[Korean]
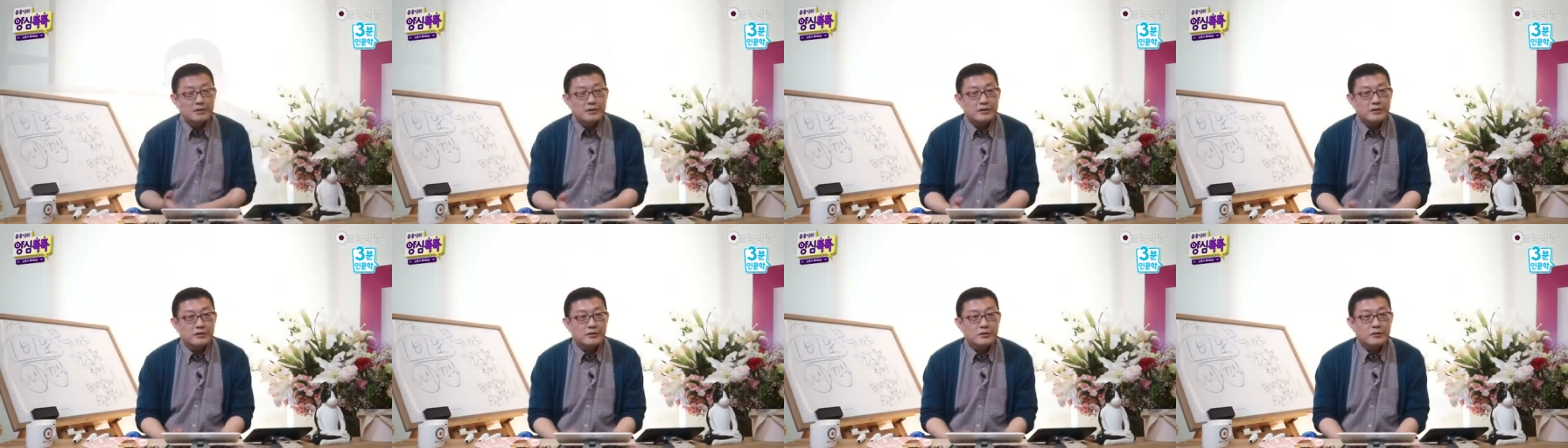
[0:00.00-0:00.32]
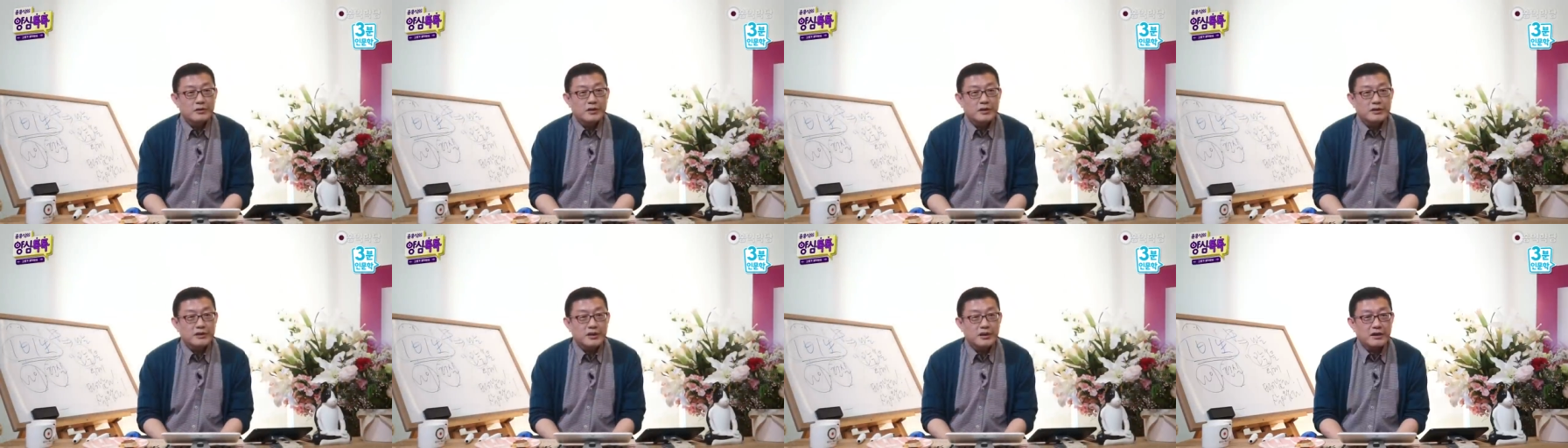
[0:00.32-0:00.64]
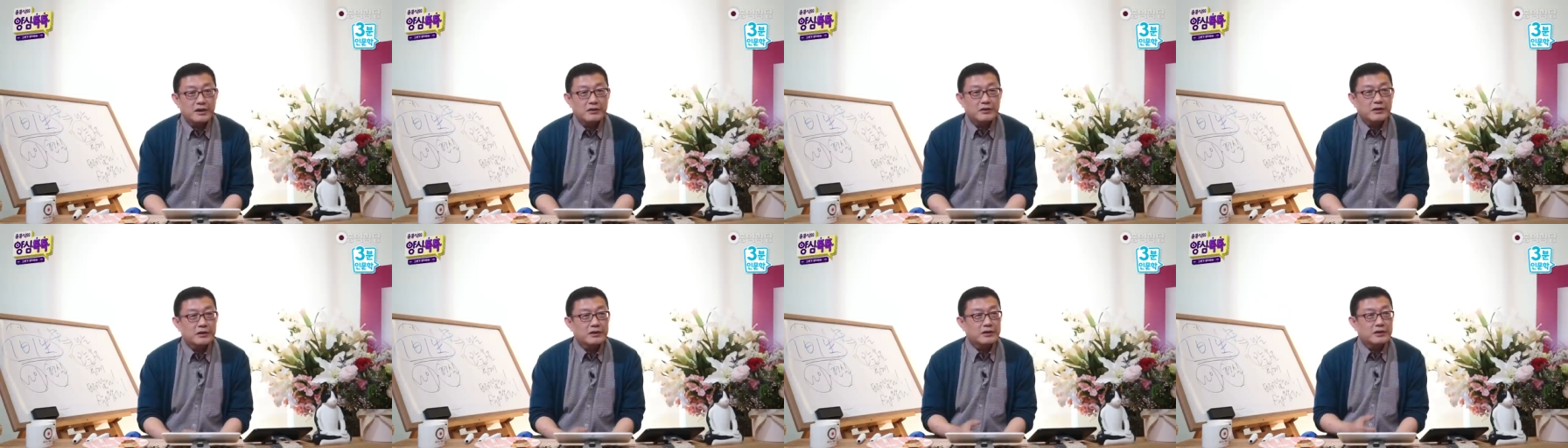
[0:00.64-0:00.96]
그동안
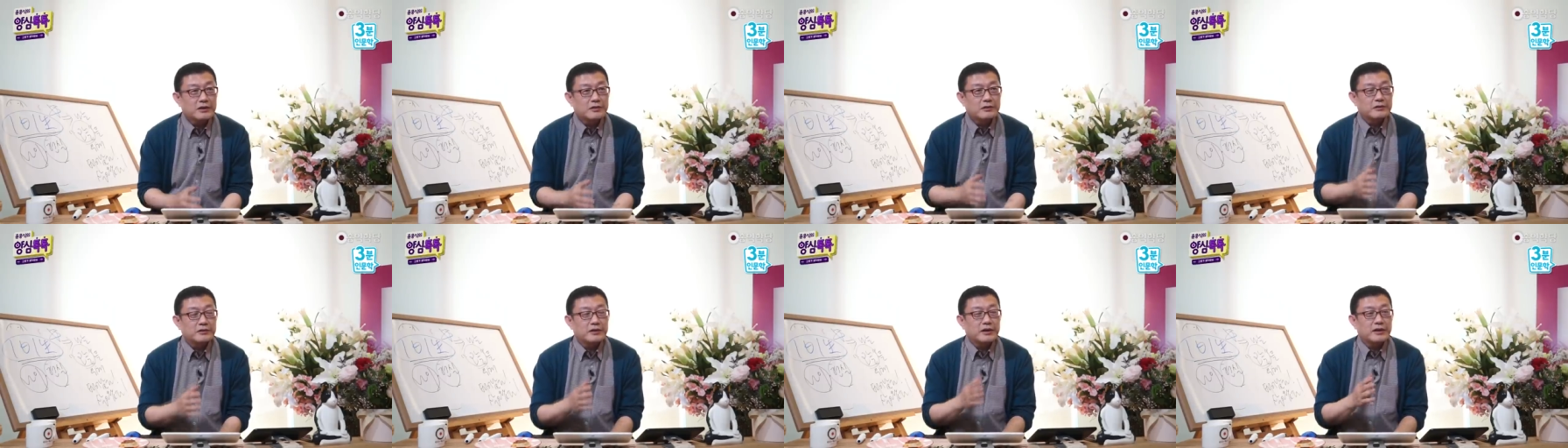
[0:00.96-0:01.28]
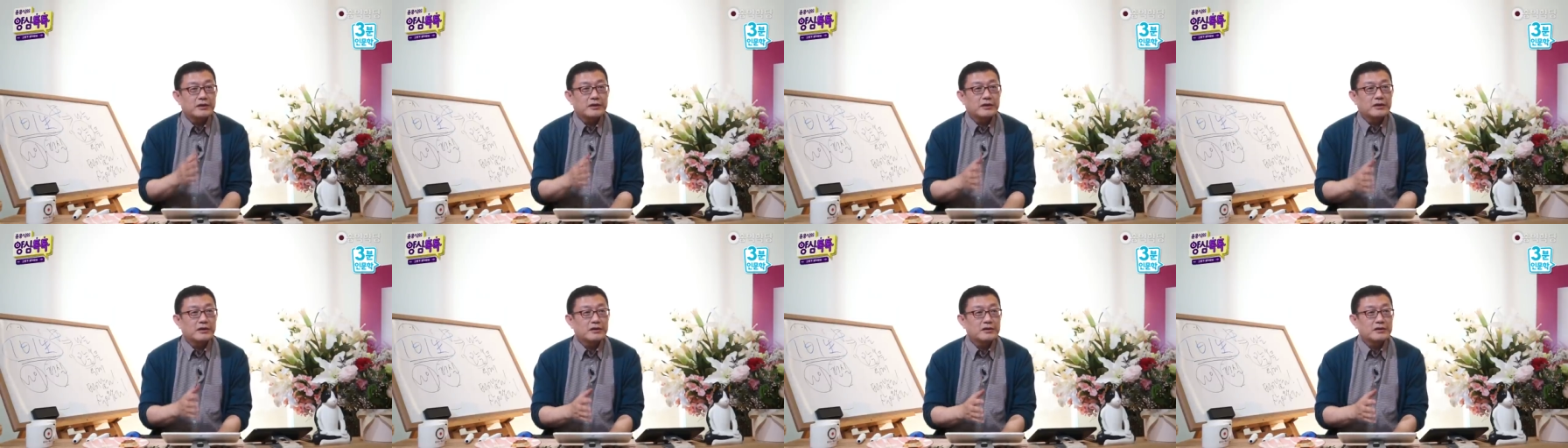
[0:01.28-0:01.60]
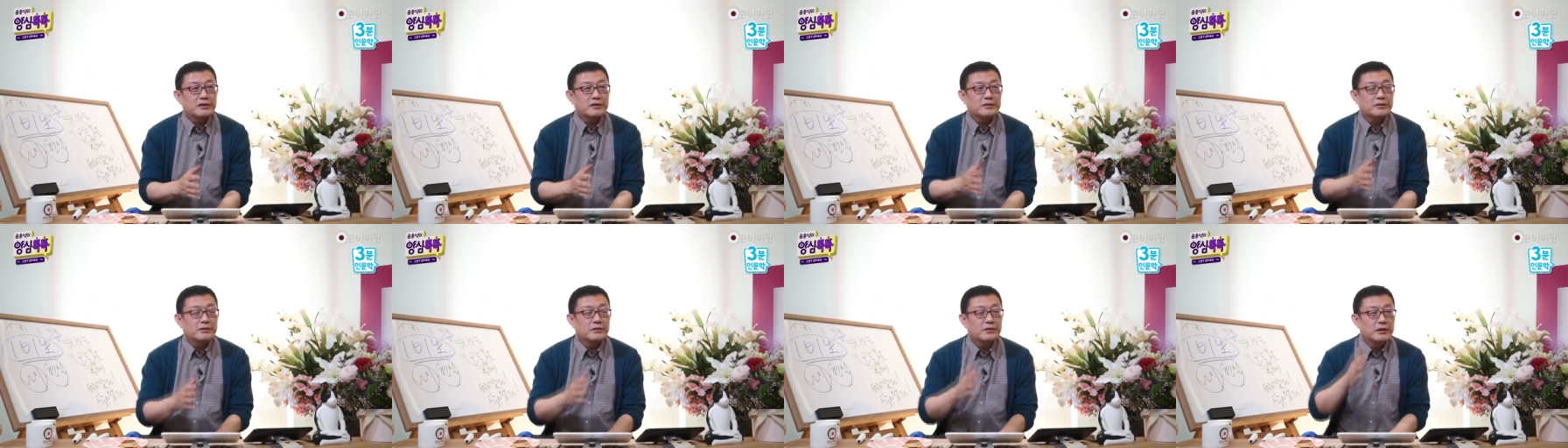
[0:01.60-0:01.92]
살아왔다고
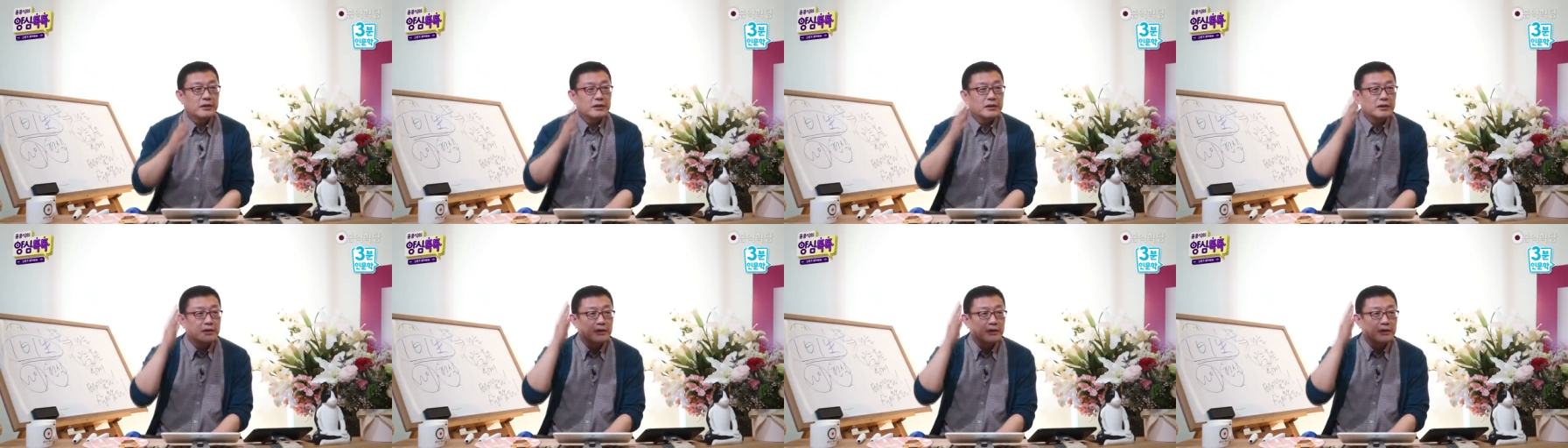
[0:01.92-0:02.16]
생각하시고